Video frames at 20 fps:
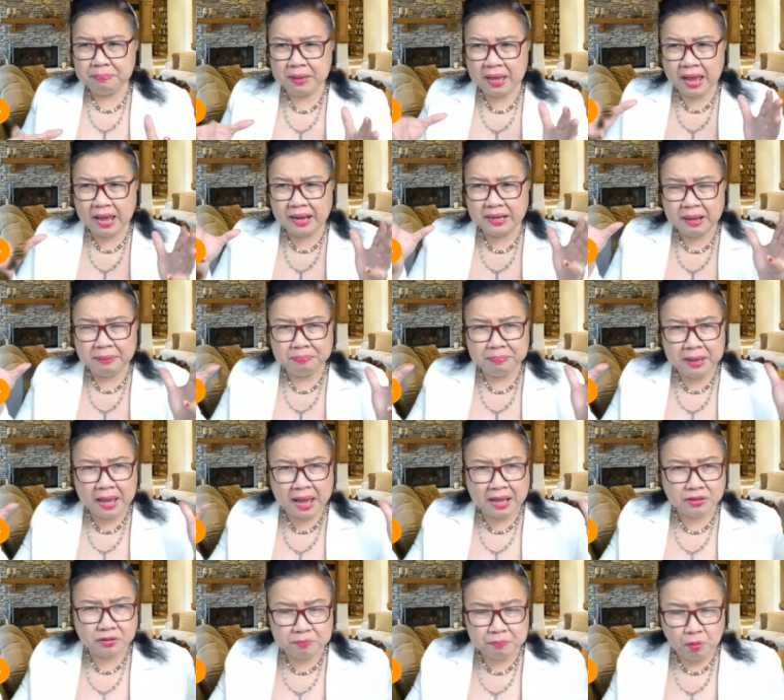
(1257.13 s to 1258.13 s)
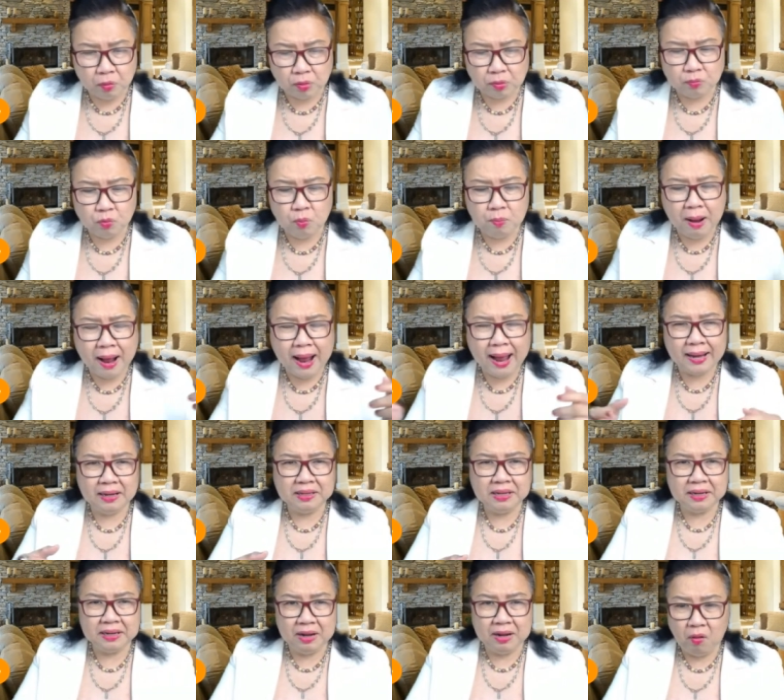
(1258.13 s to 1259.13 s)
แกะนับแกะจนหมดหมู่บ้านแล้ว
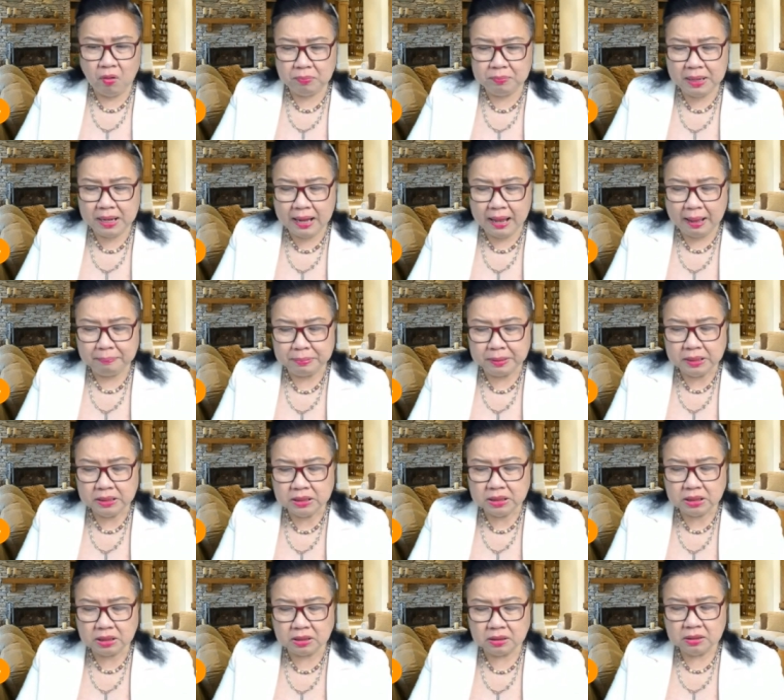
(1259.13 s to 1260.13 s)
ยังนอนไม่หลับเลย